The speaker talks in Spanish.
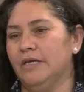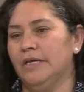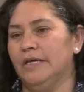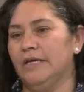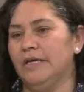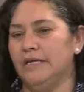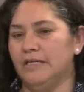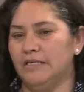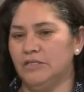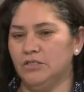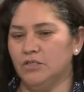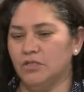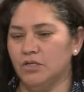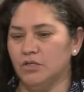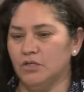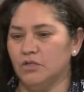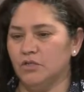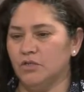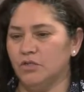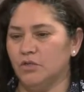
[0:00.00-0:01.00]
es el hecho que
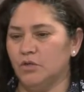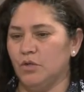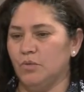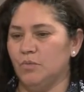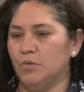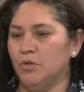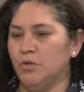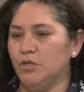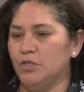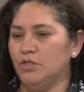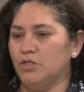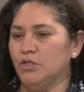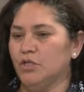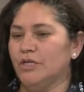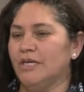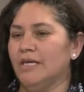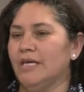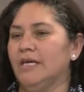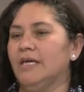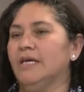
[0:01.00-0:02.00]
nosotros hemos
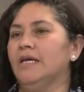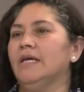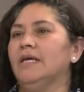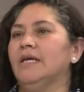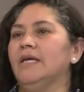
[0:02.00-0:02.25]
dicho que